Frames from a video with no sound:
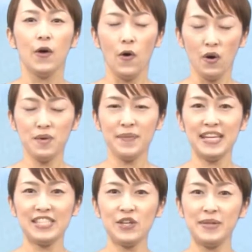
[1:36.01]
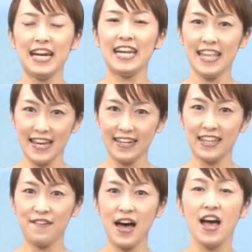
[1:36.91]
ホームページを見られない
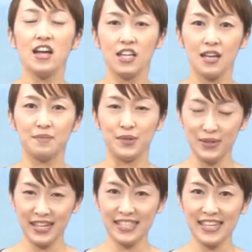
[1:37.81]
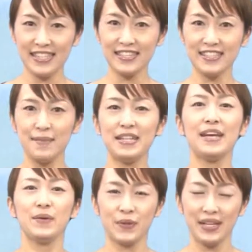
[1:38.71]
方は県文化政策課ま
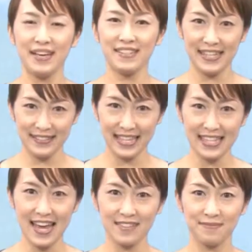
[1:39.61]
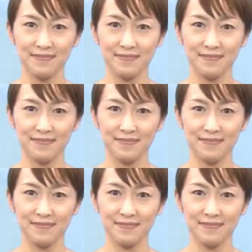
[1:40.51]
でお問い合わせください